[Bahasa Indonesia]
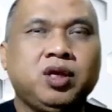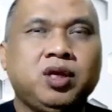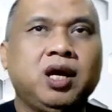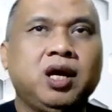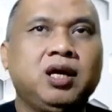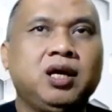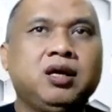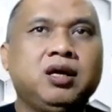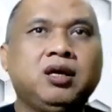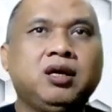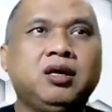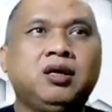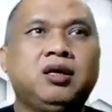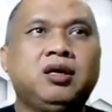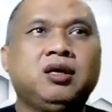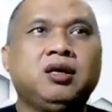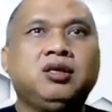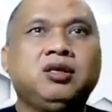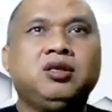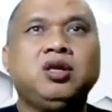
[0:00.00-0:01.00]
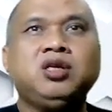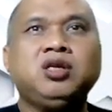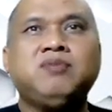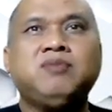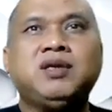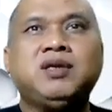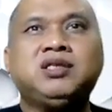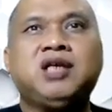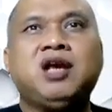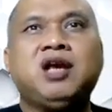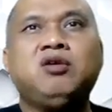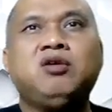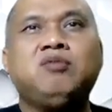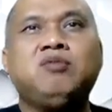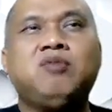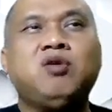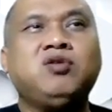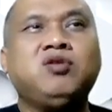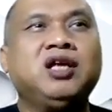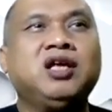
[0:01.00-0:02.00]
Iya. Terus Mas
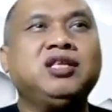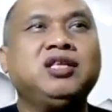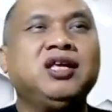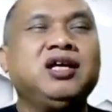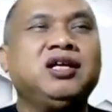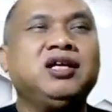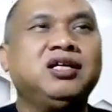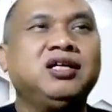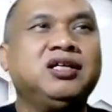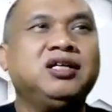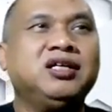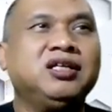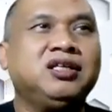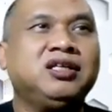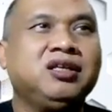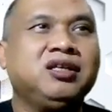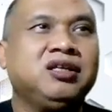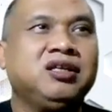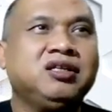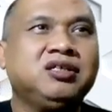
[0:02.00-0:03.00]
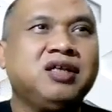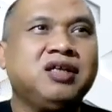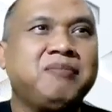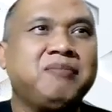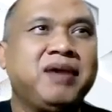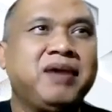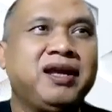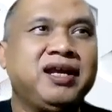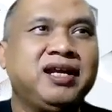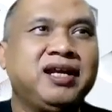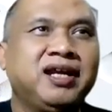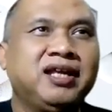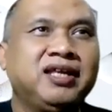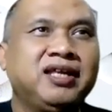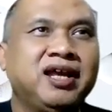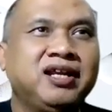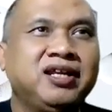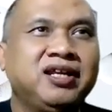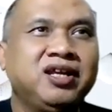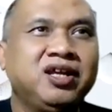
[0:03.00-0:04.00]
kalau mau datang ke Samarinda
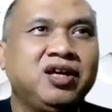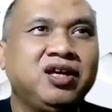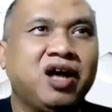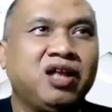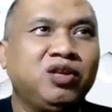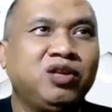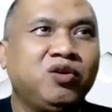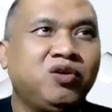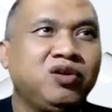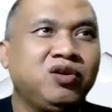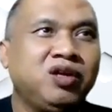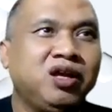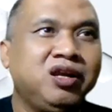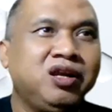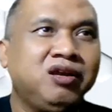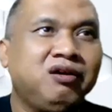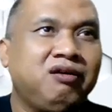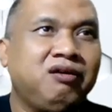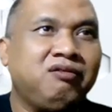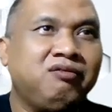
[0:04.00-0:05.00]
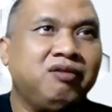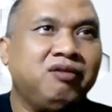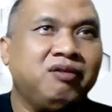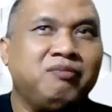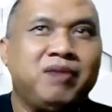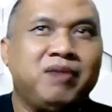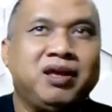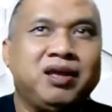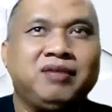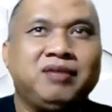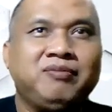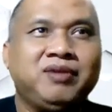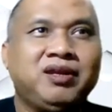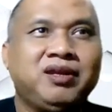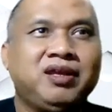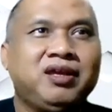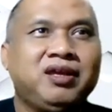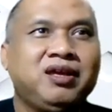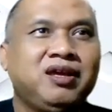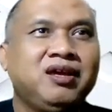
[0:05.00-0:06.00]
tadi kantornya ini kan wah mantap
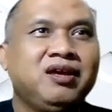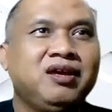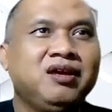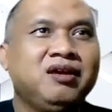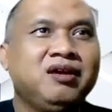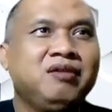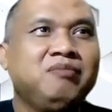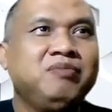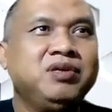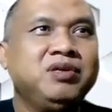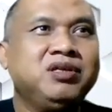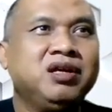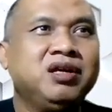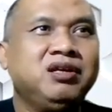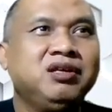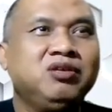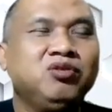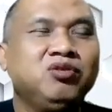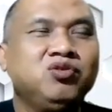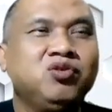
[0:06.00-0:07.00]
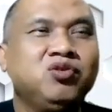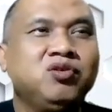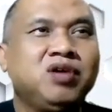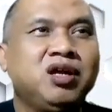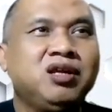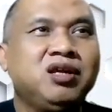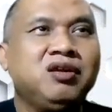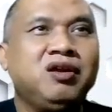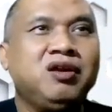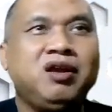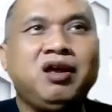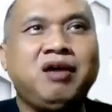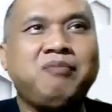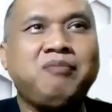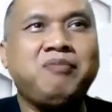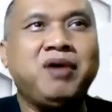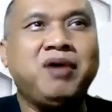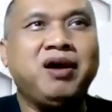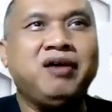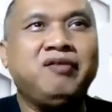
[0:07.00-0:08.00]
ini bisa ditunjukkan
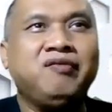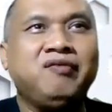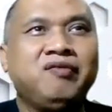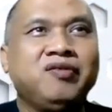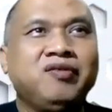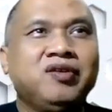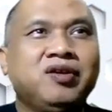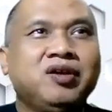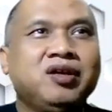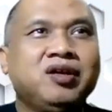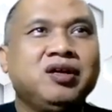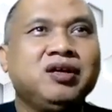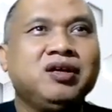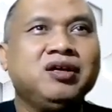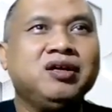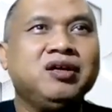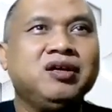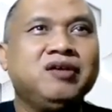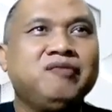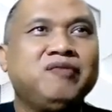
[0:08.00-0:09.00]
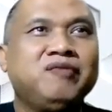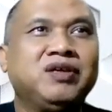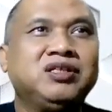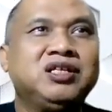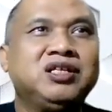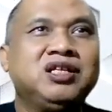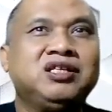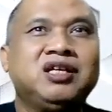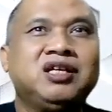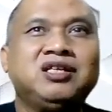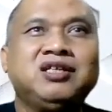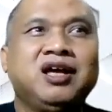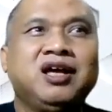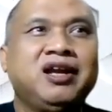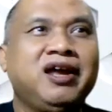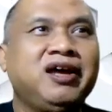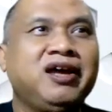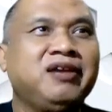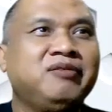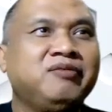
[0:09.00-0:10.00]
apa e, fasilitas
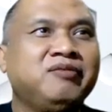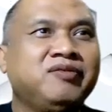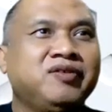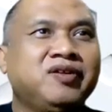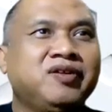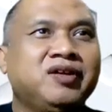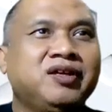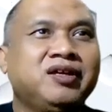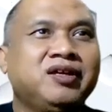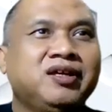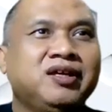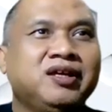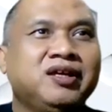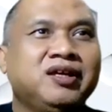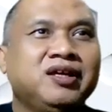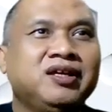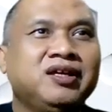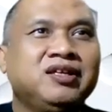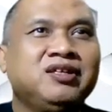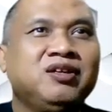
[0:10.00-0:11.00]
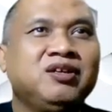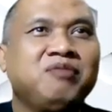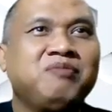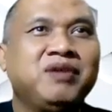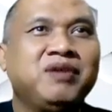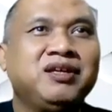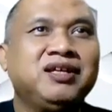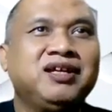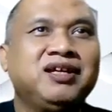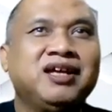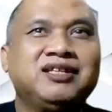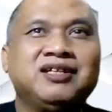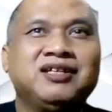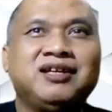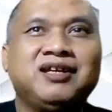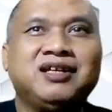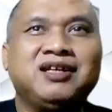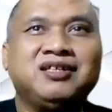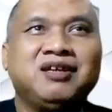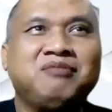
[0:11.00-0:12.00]
yang lain. Coba
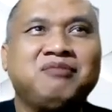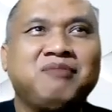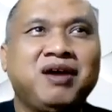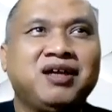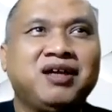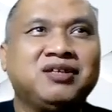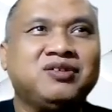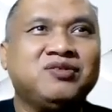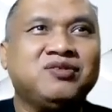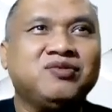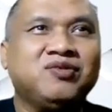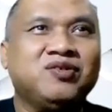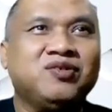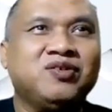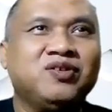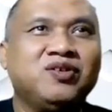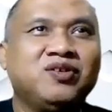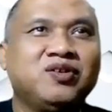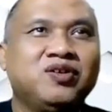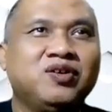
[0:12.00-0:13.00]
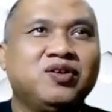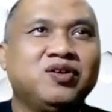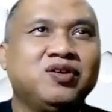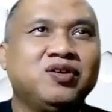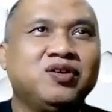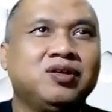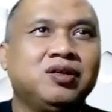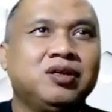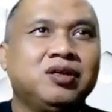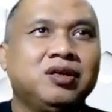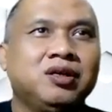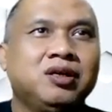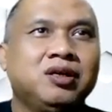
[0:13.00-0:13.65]
digeser-geser mas. Wah.